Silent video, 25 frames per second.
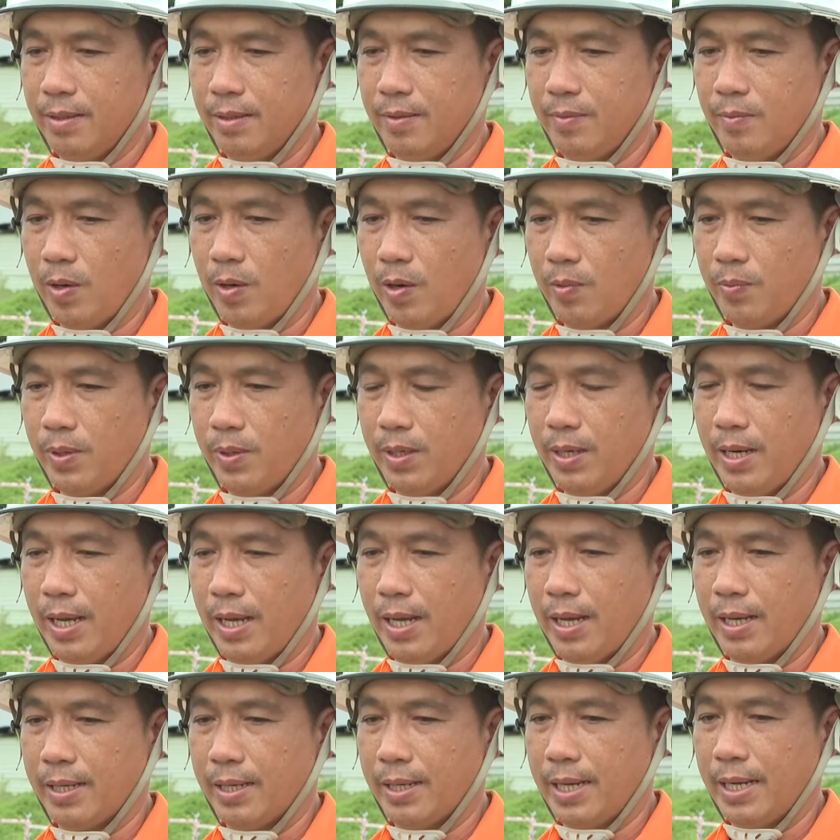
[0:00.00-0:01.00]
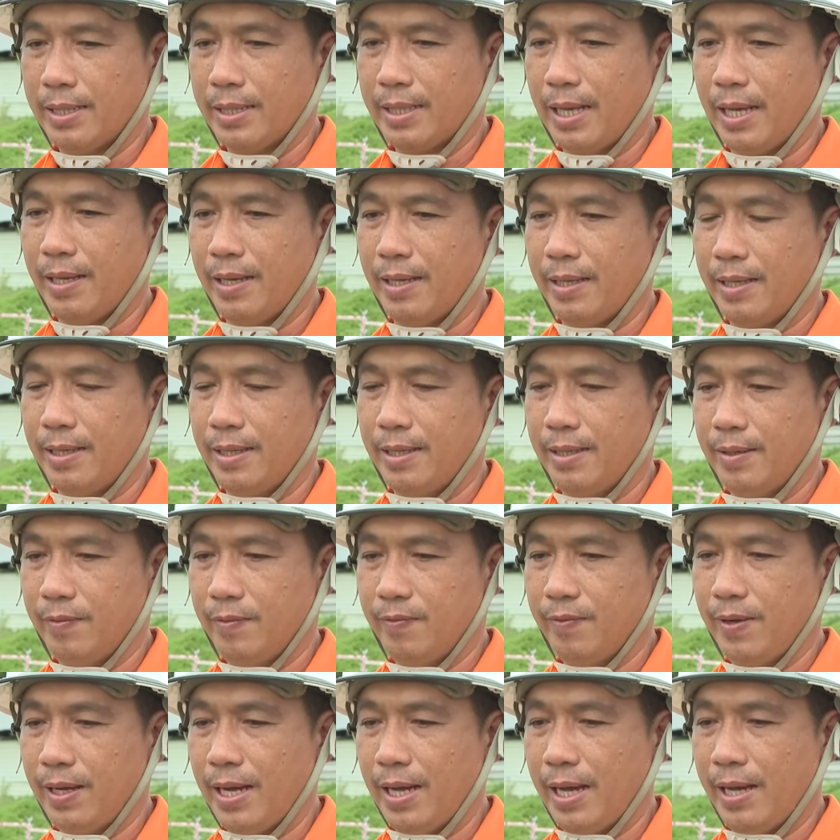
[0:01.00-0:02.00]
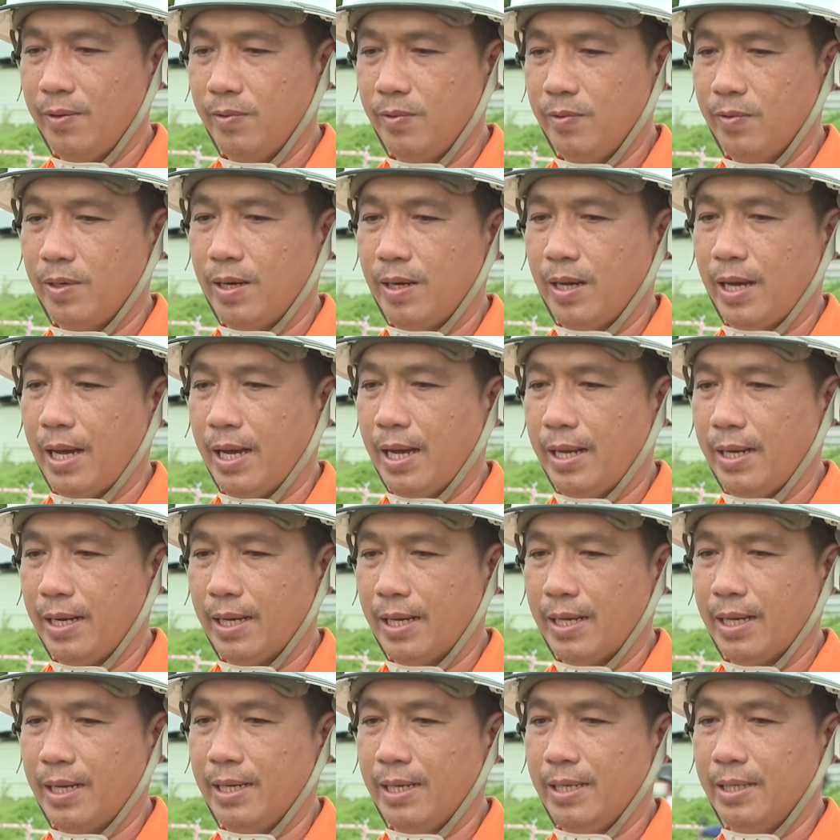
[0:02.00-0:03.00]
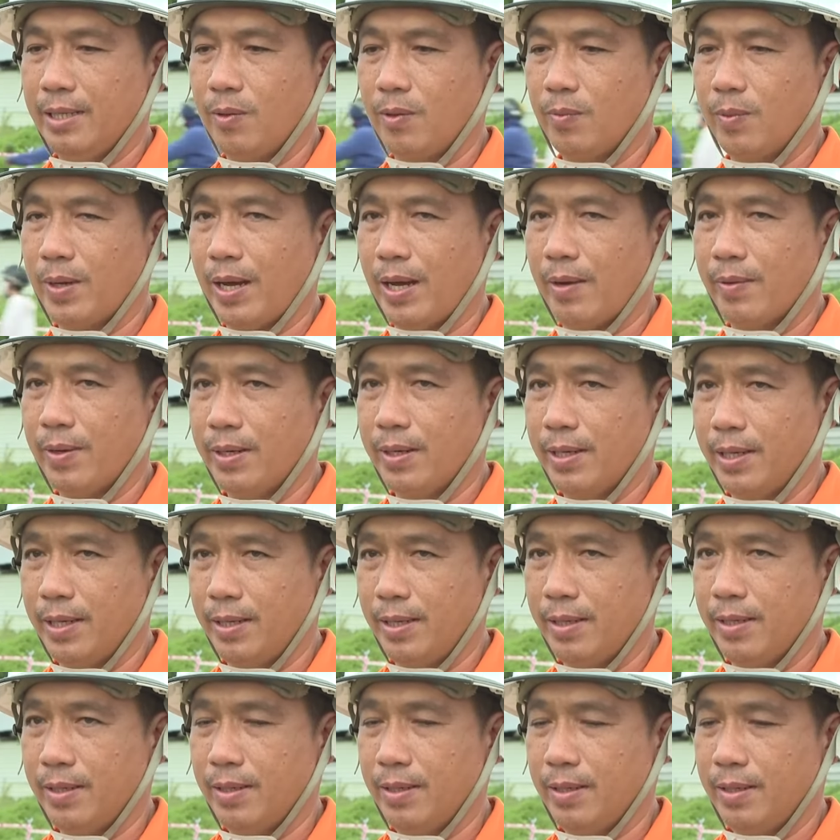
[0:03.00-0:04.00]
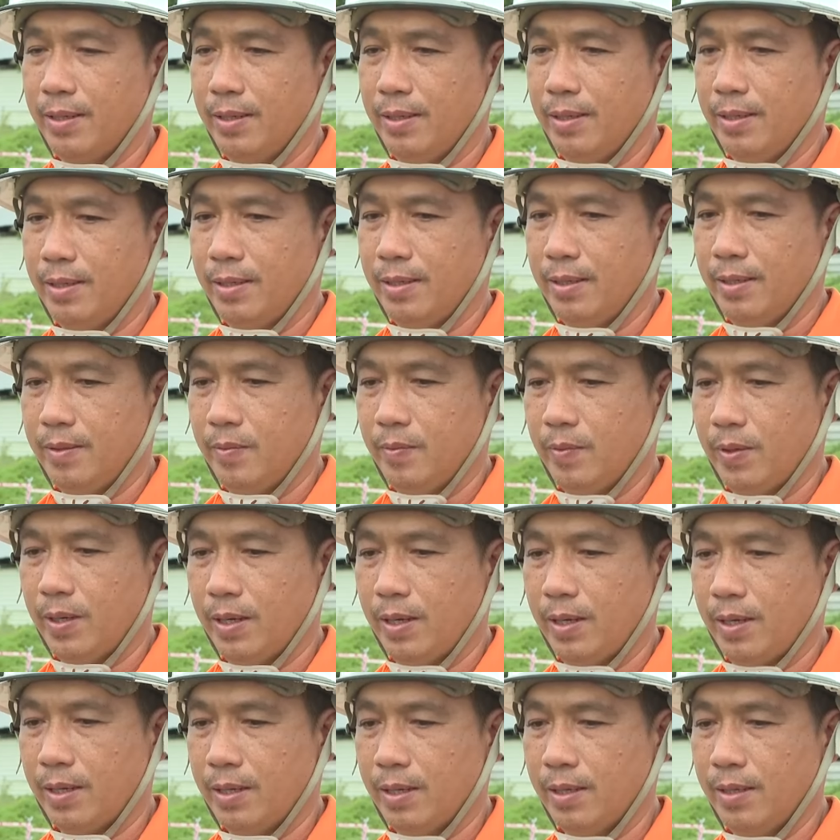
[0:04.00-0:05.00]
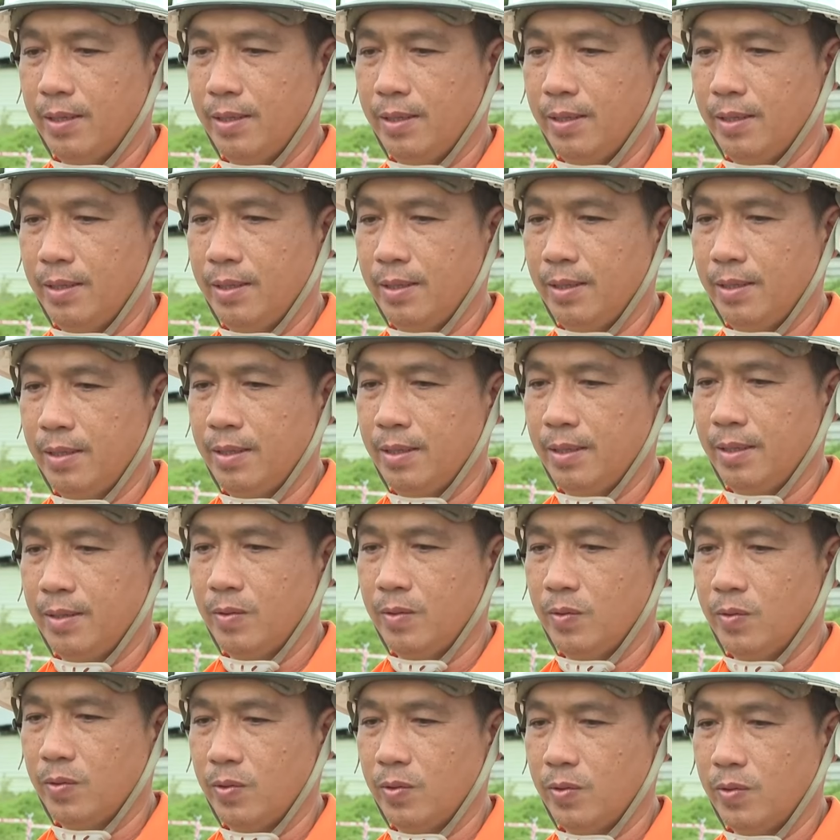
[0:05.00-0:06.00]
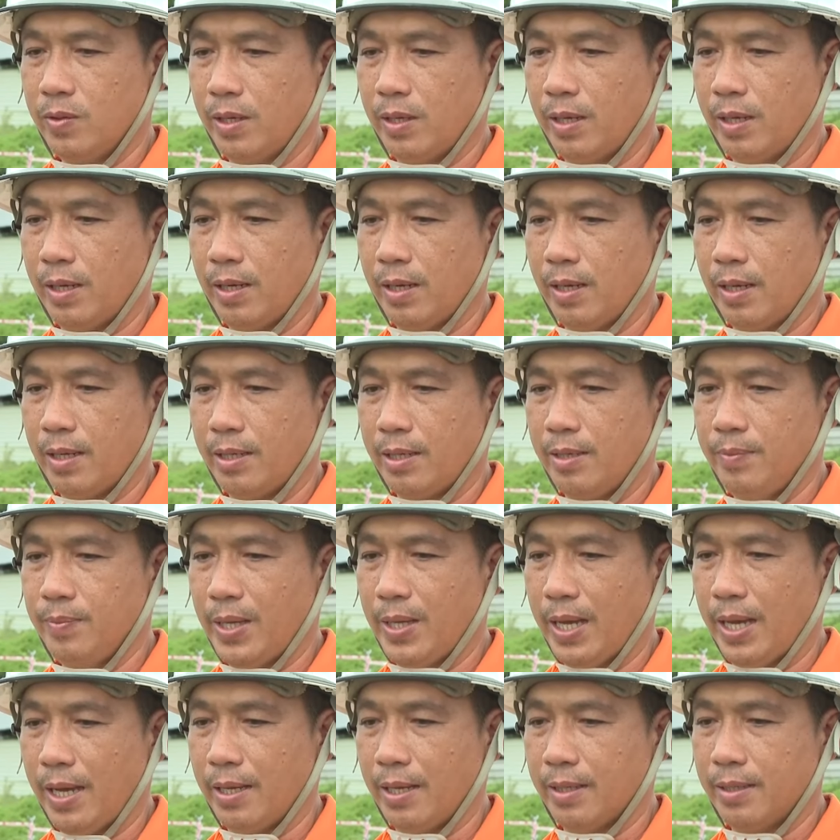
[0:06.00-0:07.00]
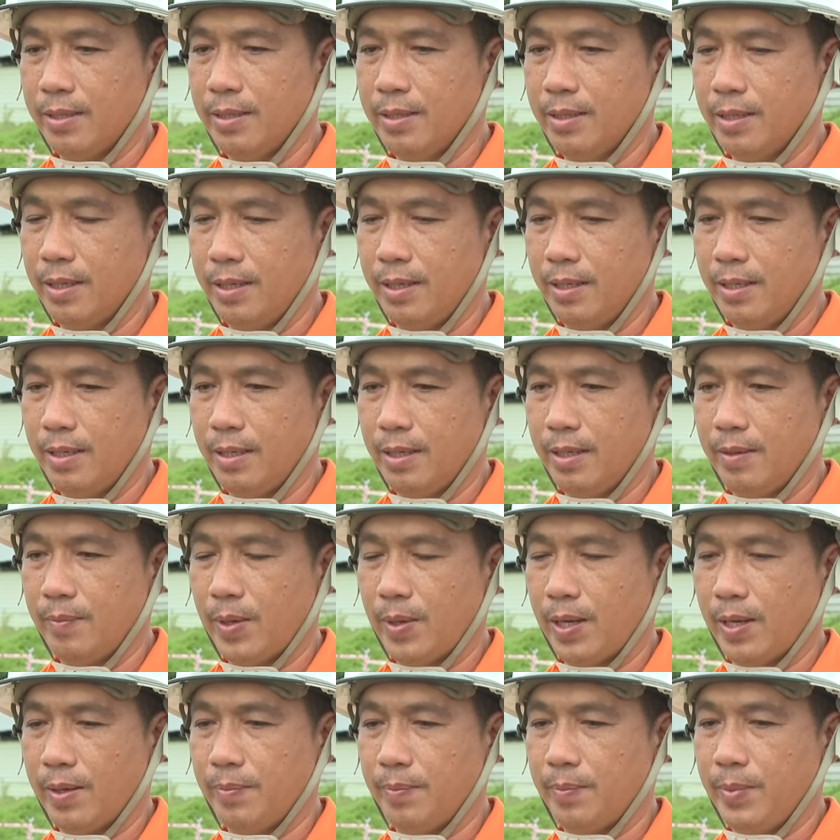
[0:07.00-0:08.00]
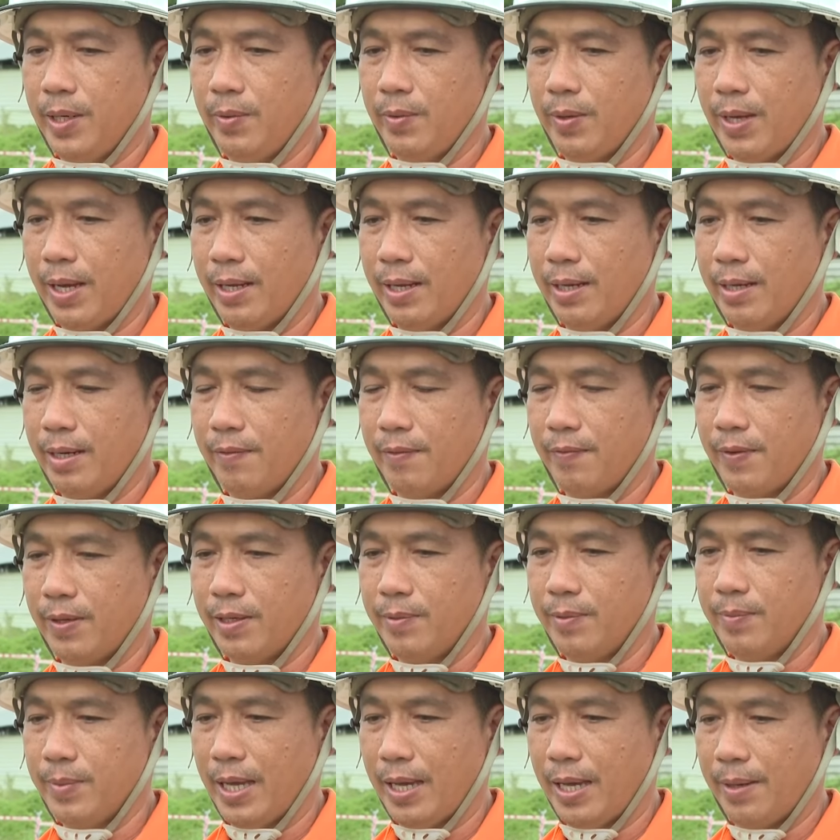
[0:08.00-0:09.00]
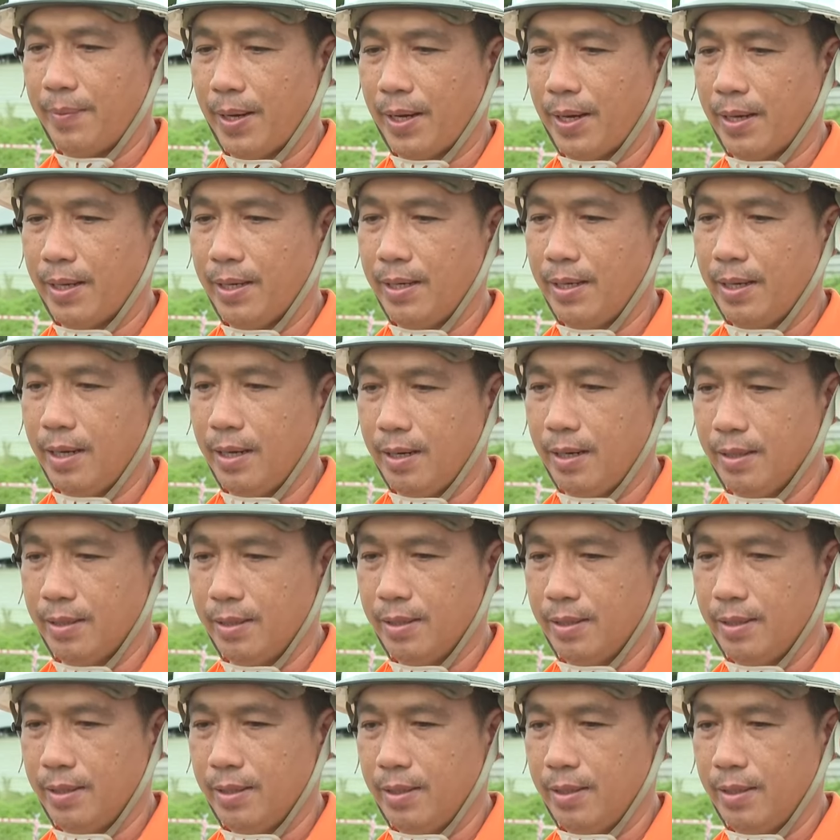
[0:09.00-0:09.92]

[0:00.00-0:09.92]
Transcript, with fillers: một là găng tay vai áo hai là cái thùng gào cách điện và cái luôn luôn là, là kiểm tra trước khi ờ, mà đeo găng là phải kiểm tra bằng cái hơi